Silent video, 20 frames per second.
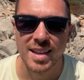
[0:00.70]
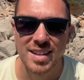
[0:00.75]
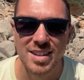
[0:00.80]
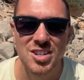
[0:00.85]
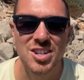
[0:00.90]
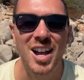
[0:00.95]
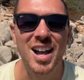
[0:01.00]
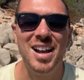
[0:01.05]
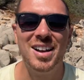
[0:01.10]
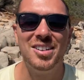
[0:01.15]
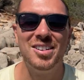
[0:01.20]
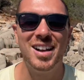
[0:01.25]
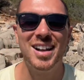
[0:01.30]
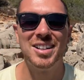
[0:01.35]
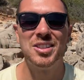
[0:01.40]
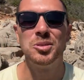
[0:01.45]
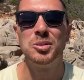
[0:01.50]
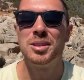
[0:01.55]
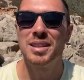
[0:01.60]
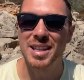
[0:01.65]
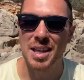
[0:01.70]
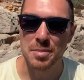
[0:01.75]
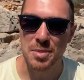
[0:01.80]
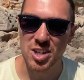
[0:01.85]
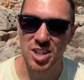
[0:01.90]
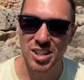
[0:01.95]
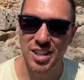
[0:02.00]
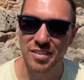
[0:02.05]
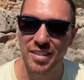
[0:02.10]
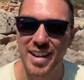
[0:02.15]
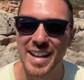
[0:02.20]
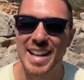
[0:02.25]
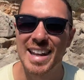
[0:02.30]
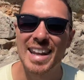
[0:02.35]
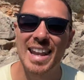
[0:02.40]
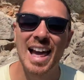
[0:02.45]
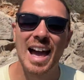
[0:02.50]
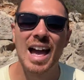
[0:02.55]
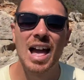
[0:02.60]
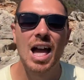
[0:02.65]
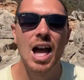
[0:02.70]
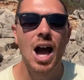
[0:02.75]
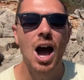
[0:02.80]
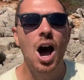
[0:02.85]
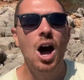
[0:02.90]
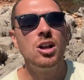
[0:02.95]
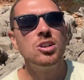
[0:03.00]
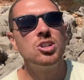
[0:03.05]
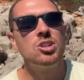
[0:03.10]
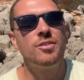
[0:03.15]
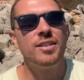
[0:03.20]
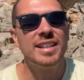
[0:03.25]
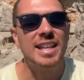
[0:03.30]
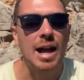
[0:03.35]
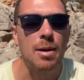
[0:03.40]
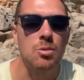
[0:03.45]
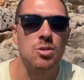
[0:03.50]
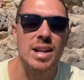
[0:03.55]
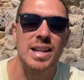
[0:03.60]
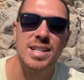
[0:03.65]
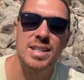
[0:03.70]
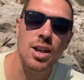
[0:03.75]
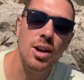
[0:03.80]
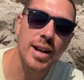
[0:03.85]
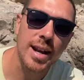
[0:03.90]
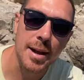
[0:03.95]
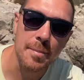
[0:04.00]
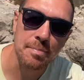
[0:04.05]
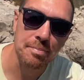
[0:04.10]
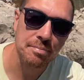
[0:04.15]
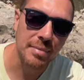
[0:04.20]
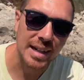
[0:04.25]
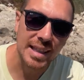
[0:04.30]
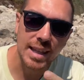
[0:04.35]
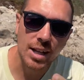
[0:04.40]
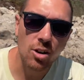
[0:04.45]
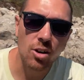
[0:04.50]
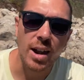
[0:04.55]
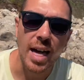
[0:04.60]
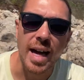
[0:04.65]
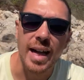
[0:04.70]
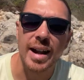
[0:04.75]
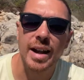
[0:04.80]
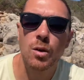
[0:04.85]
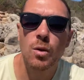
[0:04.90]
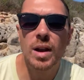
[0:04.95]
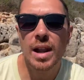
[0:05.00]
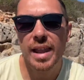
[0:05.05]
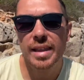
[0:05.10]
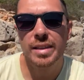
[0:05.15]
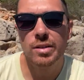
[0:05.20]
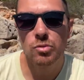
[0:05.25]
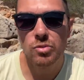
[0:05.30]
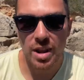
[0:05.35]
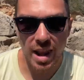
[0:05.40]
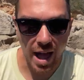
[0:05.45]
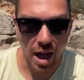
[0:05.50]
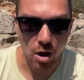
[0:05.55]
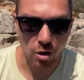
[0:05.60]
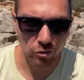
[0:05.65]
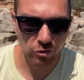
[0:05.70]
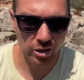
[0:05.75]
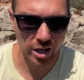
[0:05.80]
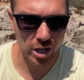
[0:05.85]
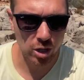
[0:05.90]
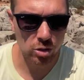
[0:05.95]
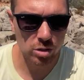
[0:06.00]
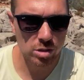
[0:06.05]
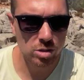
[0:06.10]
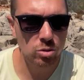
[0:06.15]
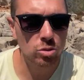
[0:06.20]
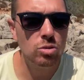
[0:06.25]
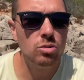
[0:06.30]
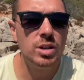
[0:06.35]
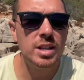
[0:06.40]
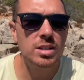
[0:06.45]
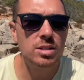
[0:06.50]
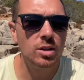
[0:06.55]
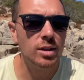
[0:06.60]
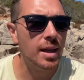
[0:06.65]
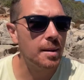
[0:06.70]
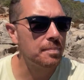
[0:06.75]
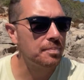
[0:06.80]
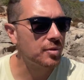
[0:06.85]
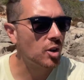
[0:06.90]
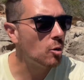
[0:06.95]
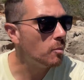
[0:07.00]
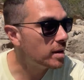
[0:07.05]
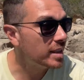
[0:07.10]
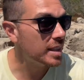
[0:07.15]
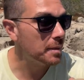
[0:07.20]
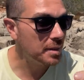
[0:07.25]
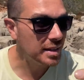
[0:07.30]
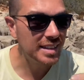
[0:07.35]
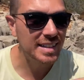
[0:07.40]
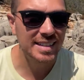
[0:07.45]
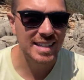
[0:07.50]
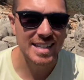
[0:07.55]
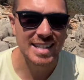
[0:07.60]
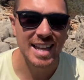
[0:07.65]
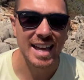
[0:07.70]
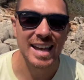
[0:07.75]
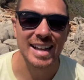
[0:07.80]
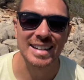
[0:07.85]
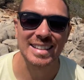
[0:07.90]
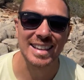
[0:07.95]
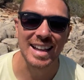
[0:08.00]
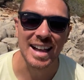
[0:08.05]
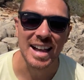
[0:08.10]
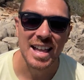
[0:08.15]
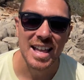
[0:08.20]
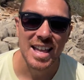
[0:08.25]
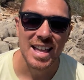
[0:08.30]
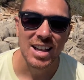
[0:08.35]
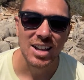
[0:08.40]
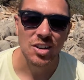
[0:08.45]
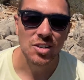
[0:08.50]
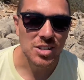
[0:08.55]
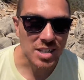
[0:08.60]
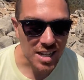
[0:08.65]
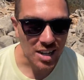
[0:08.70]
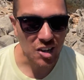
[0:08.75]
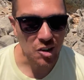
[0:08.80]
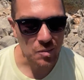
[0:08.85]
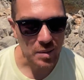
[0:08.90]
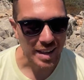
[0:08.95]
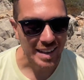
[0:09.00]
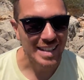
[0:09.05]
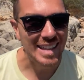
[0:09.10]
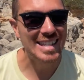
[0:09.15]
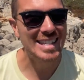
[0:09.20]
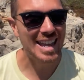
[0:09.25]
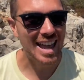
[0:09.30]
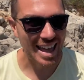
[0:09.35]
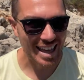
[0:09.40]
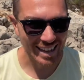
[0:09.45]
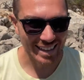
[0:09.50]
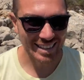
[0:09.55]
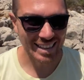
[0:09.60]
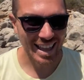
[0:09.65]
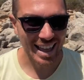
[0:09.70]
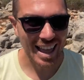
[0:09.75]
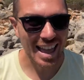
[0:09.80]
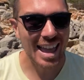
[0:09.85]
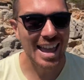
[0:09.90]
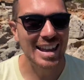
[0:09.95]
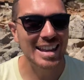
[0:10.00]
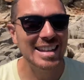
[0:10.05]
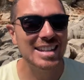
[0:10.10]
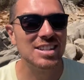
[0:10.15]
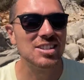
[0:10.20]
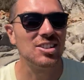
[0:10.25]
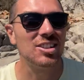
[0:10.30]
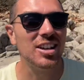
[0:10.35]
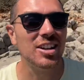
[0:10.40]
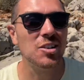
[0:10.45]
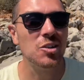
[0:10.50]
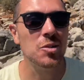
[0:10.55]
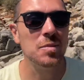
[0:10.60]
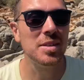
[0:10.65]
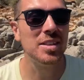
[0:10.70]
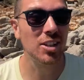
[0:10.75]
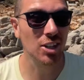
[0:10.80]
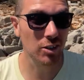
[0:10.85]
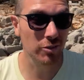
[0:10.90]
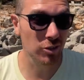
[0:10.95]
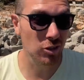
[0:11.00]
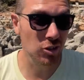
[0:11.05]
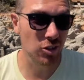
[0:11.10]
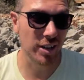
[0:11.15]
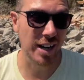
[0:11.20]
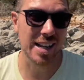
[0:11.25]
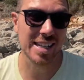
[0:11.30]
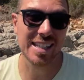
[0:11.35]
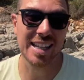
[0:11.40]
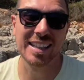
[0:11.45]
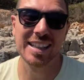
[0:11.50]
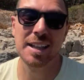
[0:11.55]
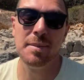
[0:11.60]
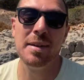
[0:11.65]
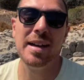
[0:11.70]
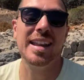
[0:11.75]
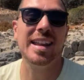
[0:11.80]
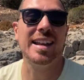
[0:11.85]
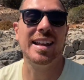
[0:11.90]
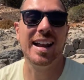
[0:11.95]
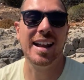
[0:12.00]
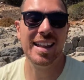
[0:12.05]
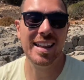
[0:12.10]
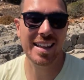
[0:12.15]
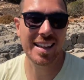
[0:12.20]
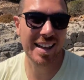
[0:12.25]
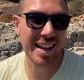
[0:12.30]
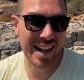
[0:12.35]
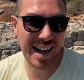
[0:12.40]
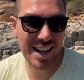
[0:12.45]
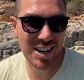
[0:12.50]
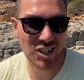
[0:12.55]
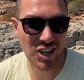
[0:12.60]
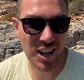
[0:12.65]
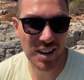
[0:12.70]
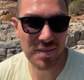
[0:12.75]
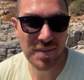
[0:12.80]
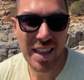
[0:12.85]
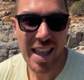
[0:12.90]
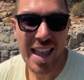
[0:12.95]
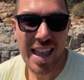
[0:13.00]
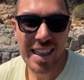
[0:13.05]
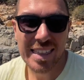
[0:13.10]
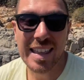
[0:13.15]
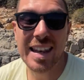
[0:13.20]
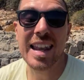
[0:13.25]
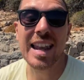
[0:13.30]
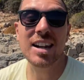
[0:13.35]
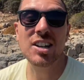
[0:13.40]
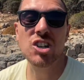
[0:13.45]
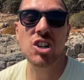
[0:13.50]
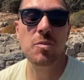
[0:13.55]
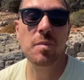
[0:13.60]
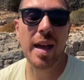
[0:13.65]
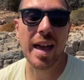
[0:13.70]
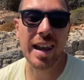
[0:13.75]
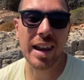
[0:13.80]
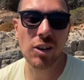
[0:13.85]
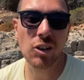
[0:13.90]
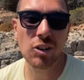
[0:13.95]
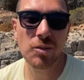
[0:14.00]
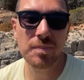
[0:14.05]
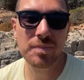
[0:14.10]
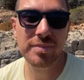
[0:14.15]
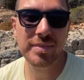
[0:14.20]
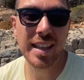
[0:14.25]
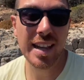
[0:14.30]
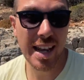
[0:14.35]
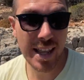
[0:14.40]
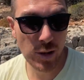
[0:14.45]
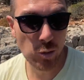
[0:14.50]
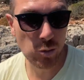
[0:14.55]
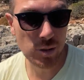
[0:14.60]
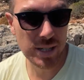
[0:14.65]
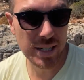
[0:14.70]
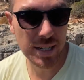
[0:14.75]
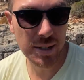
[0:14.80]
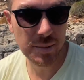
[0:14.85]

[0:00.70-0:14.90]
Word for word: Ciao a tutti amici di Vanilla. Oggi vediamo una storia particolare, quella di un naufrago su di un'isola completamente deserta. Così come deserta è l'isola in cui mi trovo ora, Santa Marina, in Grecia, nell'arcipelago delle Inusse.